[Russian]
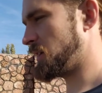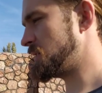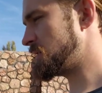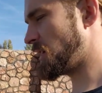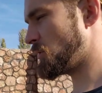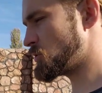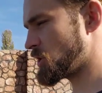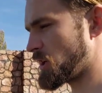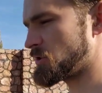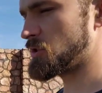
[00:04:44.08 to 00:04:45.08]
я не знал
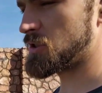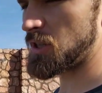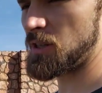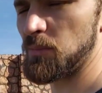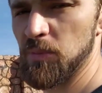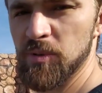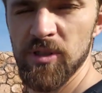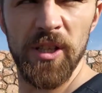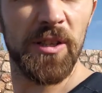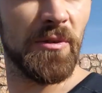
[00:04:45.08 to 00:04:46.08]
уже, как жить с этим и
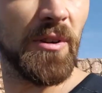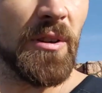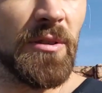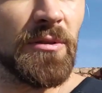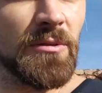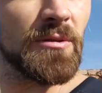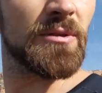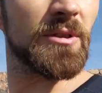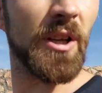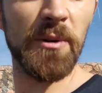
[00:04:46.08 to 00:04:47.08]
без этого,
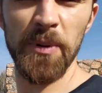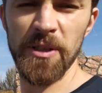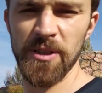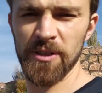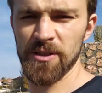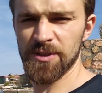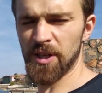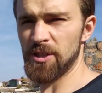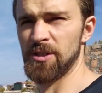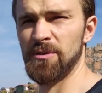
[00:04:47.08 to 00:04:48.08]
стали происходить
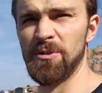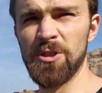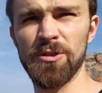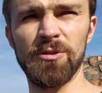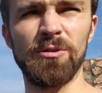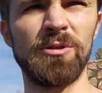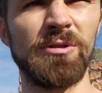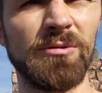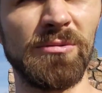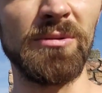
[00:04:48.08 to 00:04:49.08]
страшные вещи, то
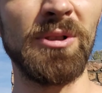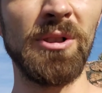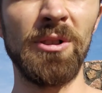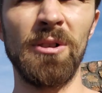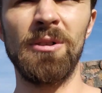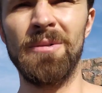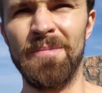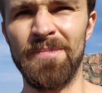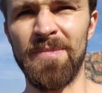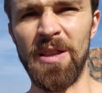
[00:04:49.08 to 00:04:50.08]
есть, ну,
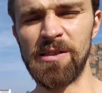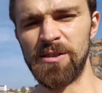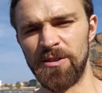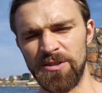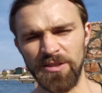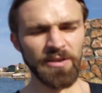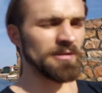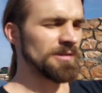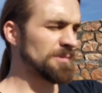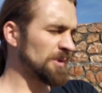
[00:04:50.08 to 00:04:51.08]
я стал
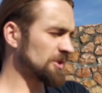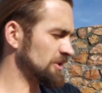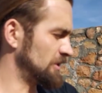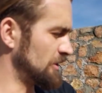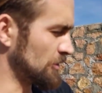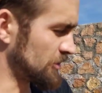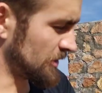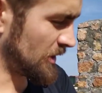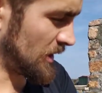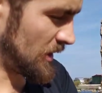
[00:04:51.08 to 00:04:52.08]
останавливать машины лежа
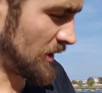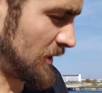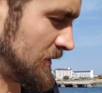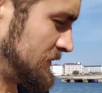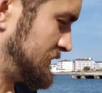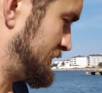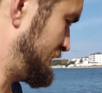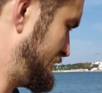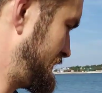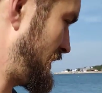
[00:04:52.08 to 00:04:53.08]
на
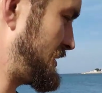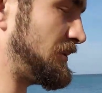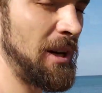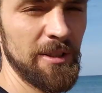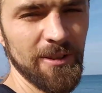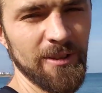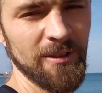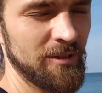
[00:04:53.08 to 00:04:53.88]
асфальте,